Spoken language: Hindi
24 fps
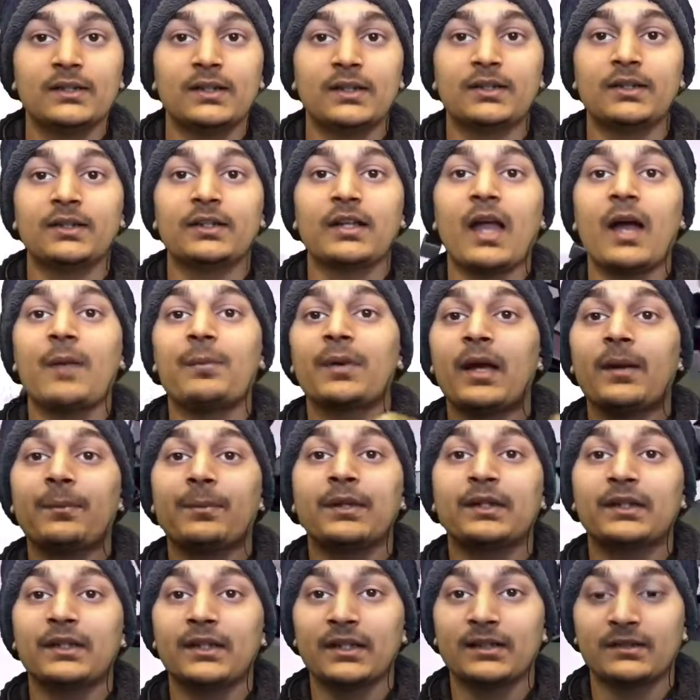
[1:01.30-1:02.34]
जैसा कि आप यहाँ पे
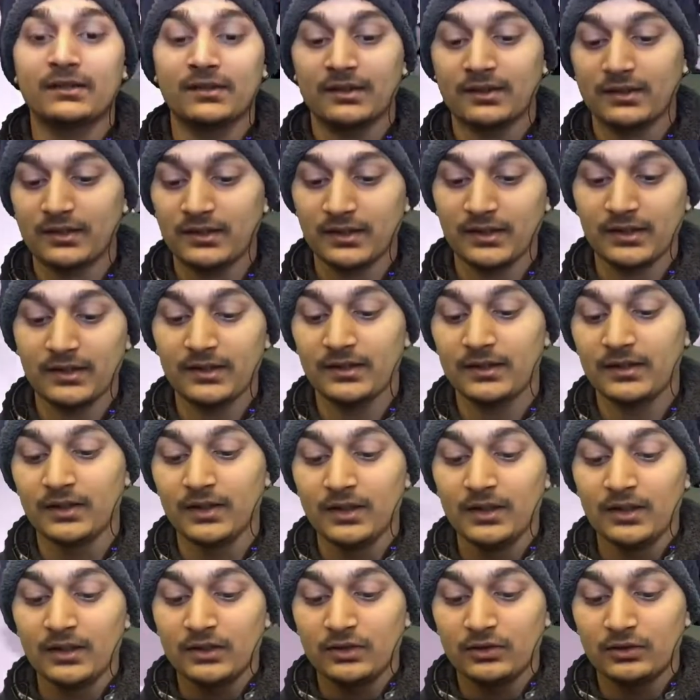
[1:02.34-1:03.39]
देख सकते हैं
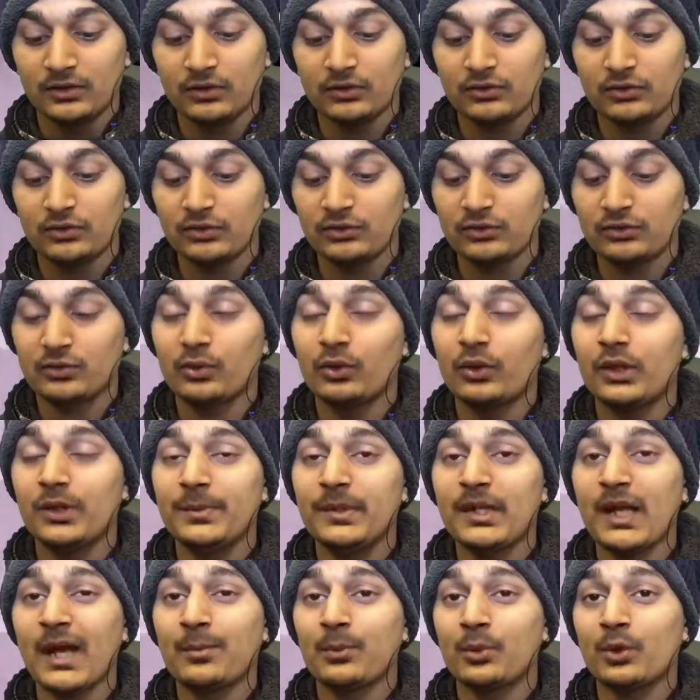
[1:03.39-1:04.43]
दोस्तों कोई भी
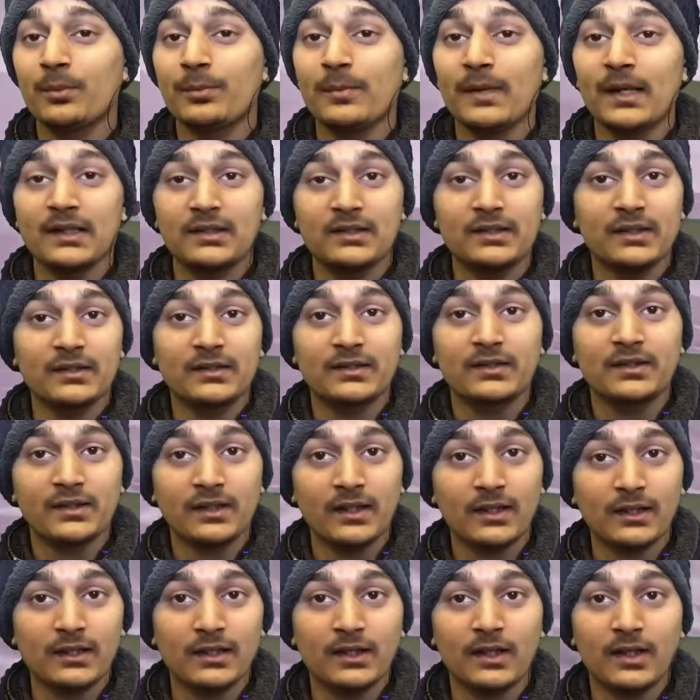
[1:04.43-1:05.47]
आपको मैसेज कर
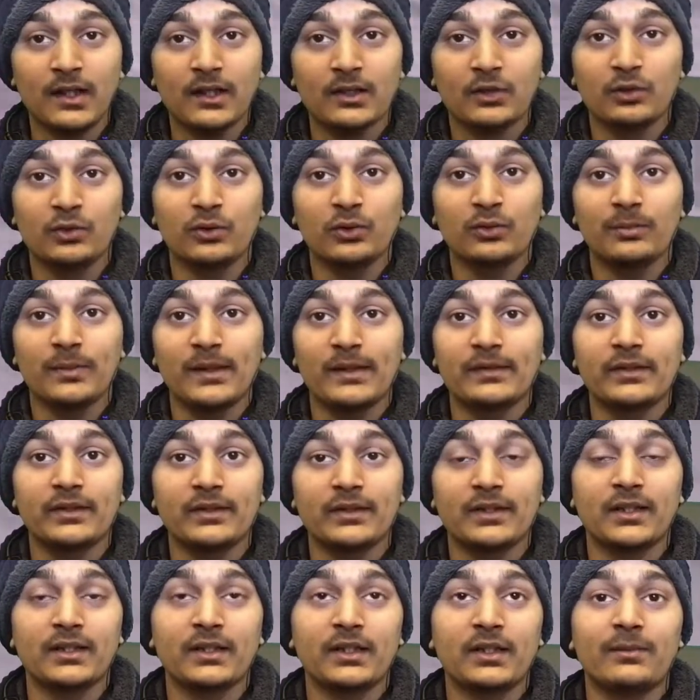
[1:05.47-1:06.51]
रहा है तो मैसेज
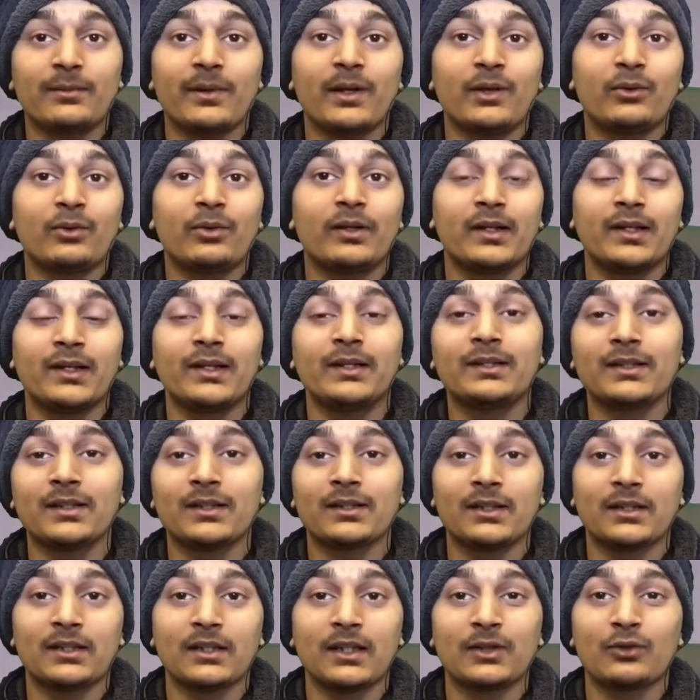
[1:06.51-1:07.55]
करने के बाद वो डिलीट कर
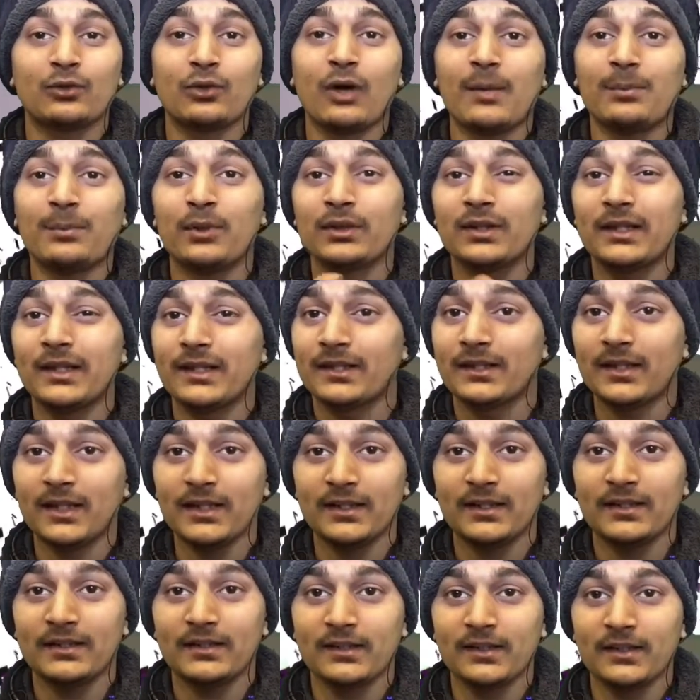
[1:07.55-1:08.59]
देता है आपको दिखता
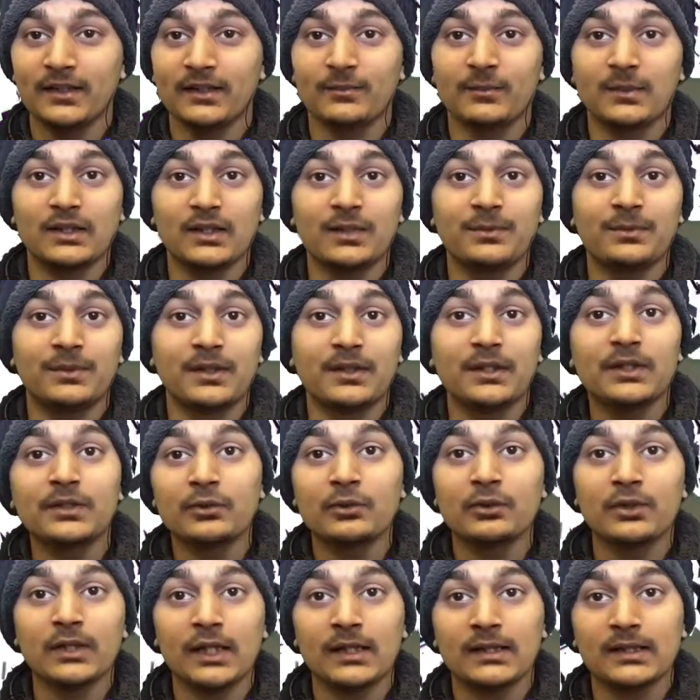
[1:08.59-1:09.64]
नहीं है मतलब डिलीट हो
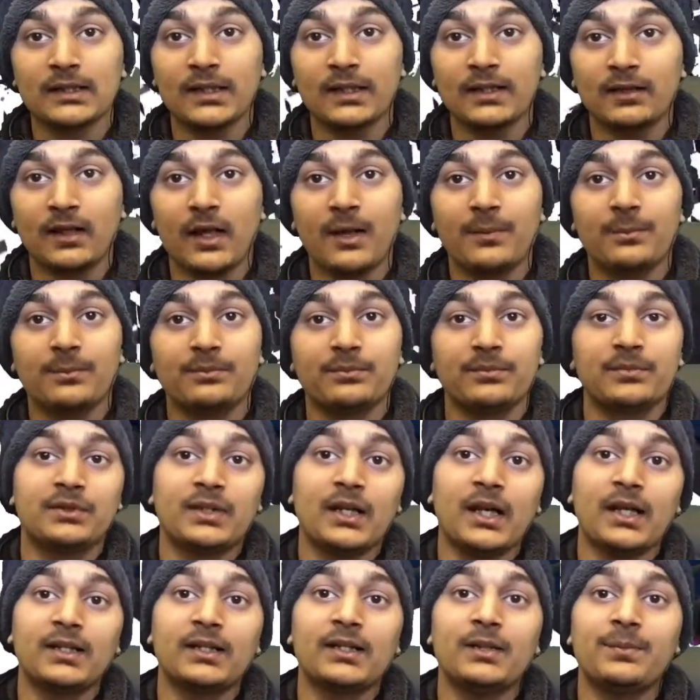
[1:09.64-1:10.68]
जाता है आप
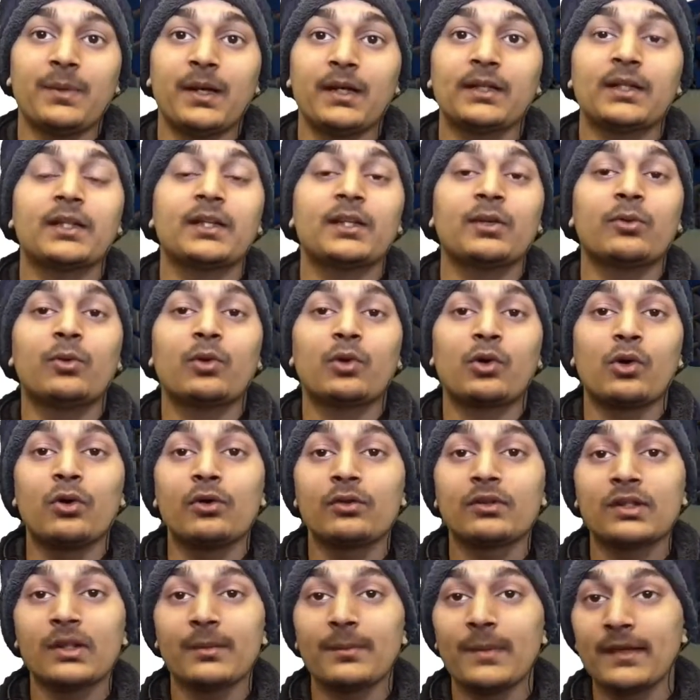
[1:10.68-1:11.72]
जान नहीं पाते कि वो कौन सा
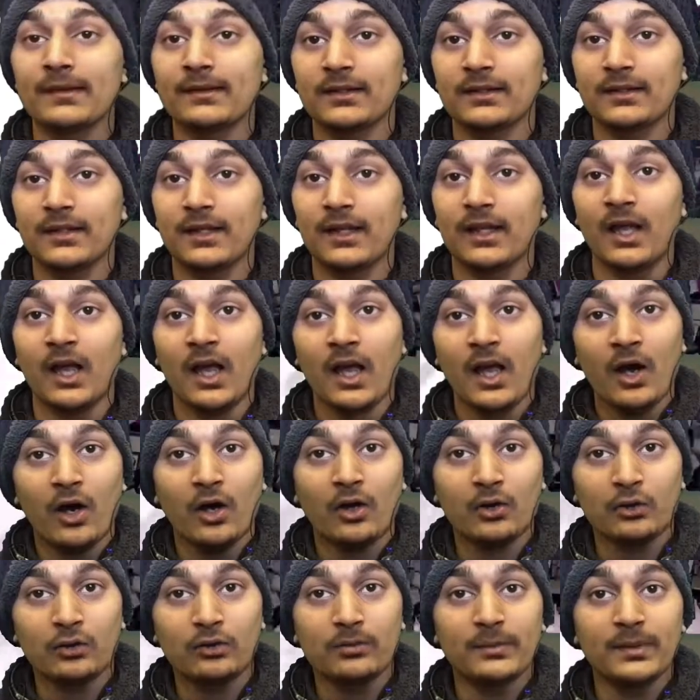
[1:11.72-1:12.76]
मैसेज है और
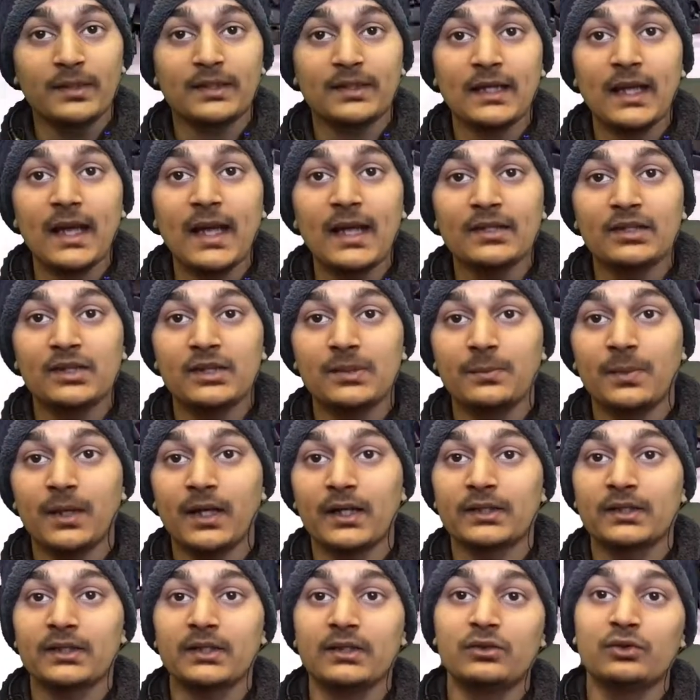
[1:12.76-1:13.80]
उसमें क्या ऐसी बात
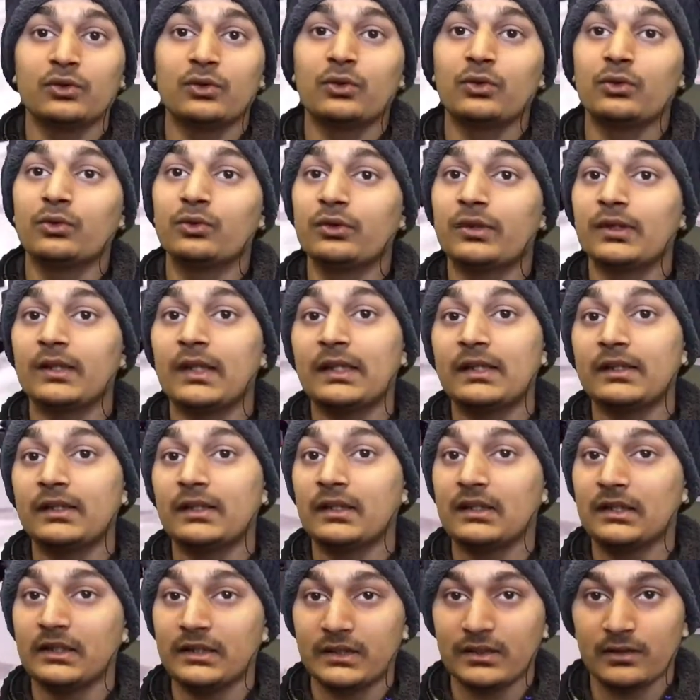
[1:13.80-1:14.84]
थी जो उसने
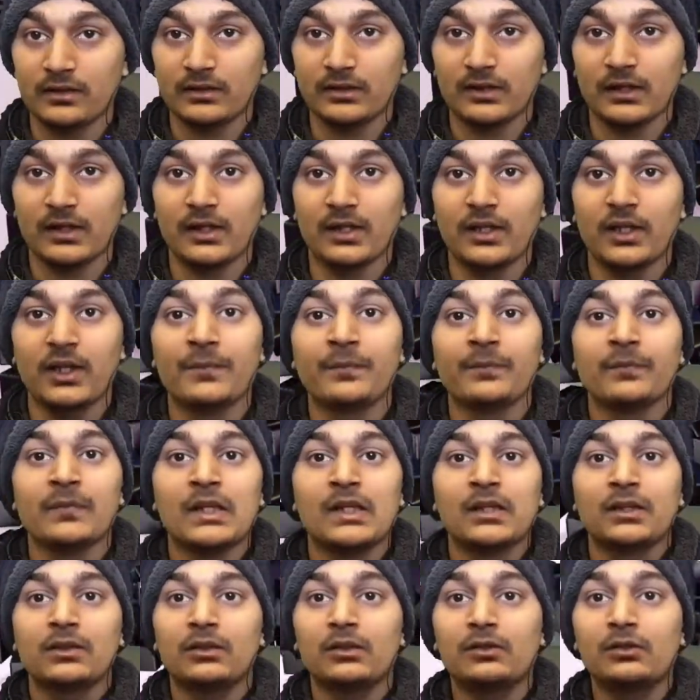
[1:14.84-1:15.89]
डिलीट कर दिया तो
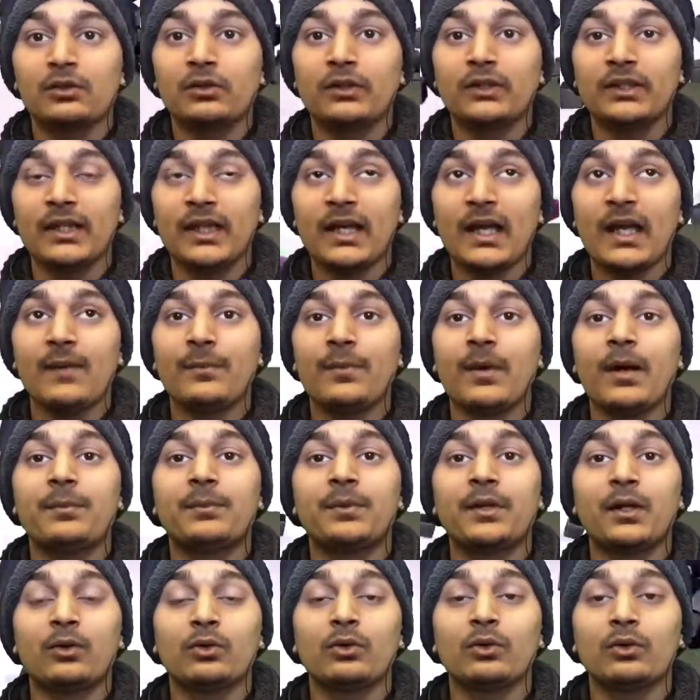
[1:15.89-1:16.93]
दोस्तों ये ऐप आप
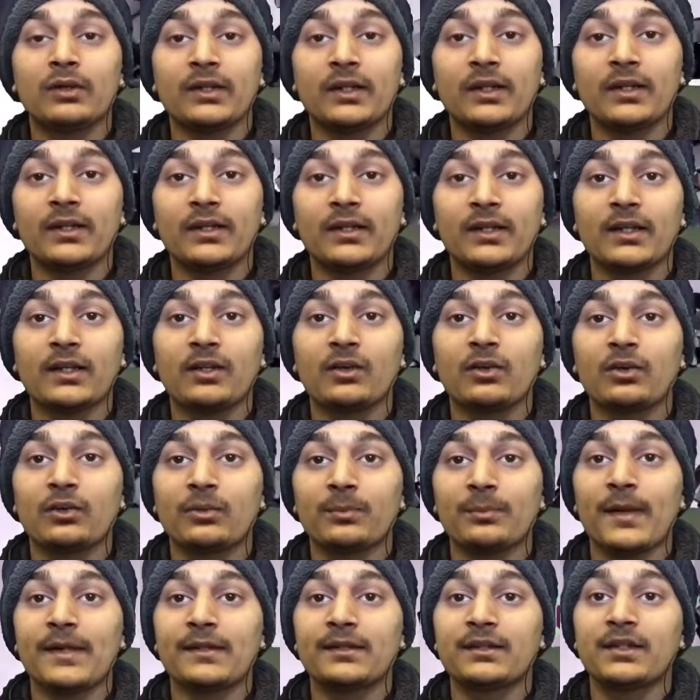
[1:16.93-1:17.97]
डाउनलोड करेंगे और
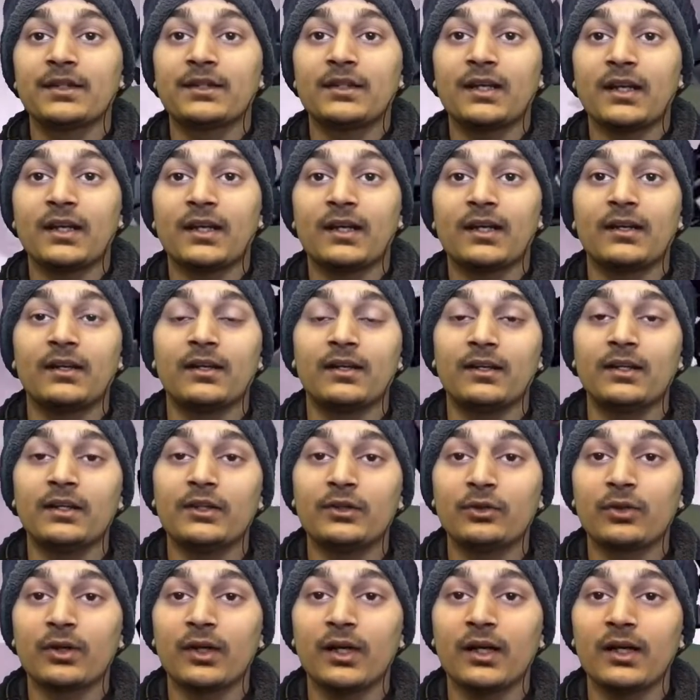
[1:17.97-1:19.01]
मैसेज अगर डिलीट
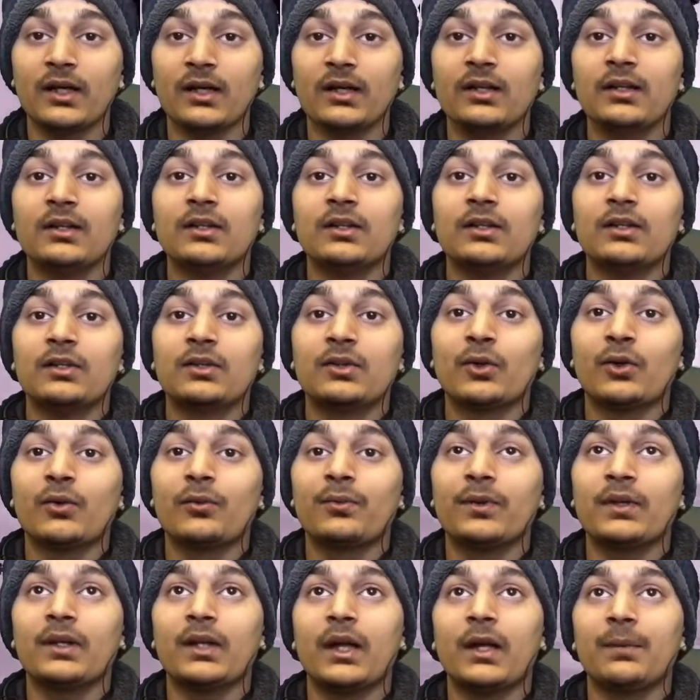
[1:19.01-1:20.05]
होगा तो
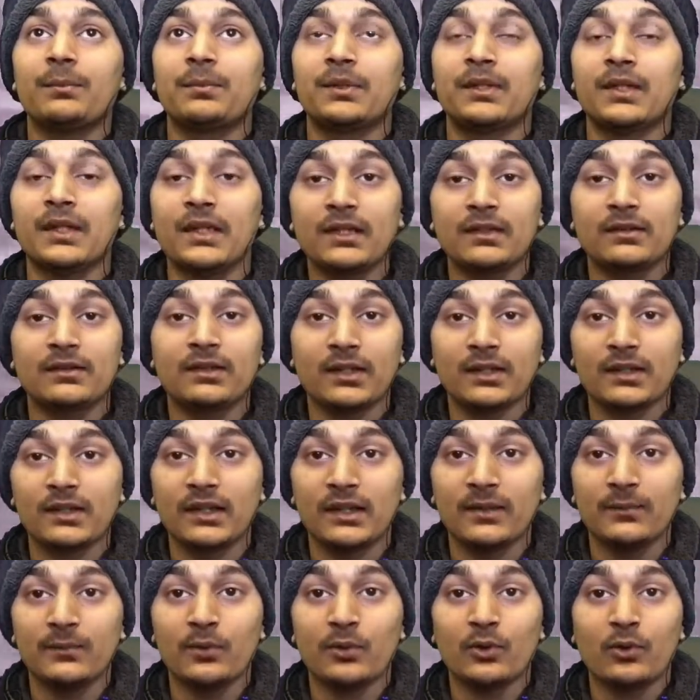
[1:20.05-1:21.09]
फिर आप देख सकते हैं
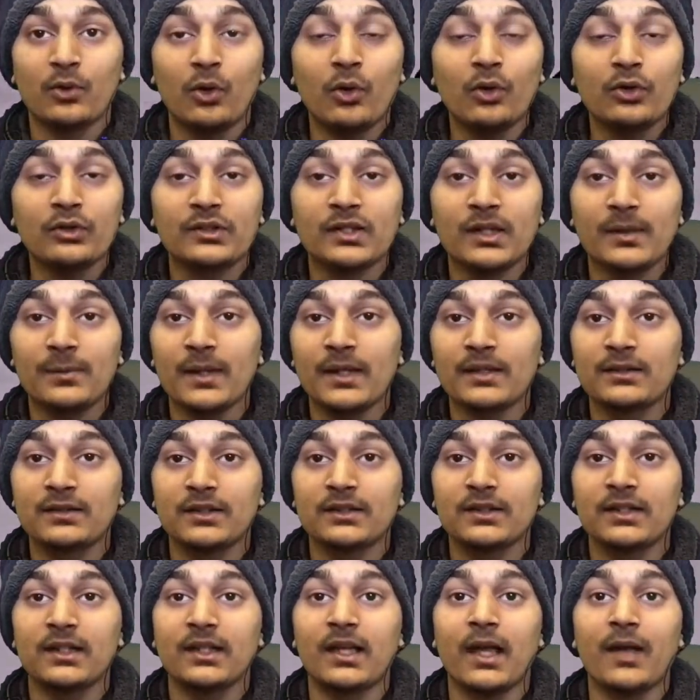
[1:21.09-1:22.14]
वो कौन सा मैसेज
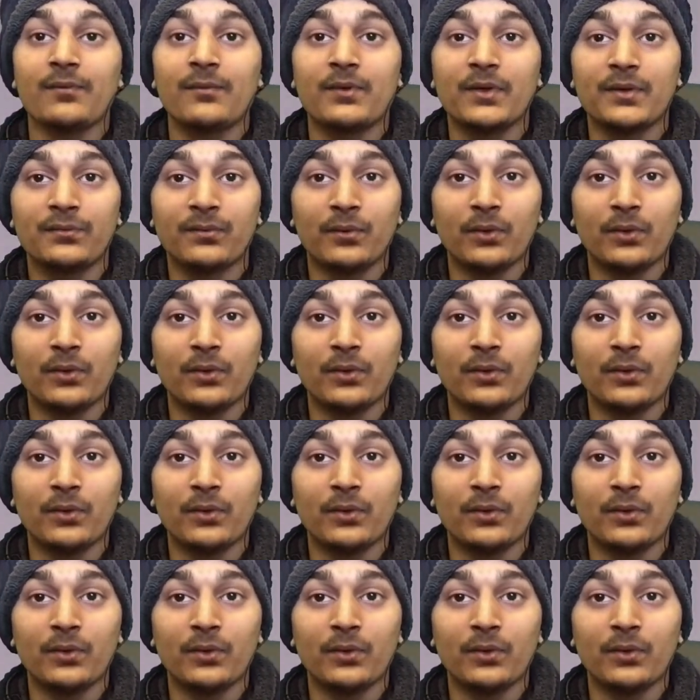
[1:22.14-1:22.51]
है या फिर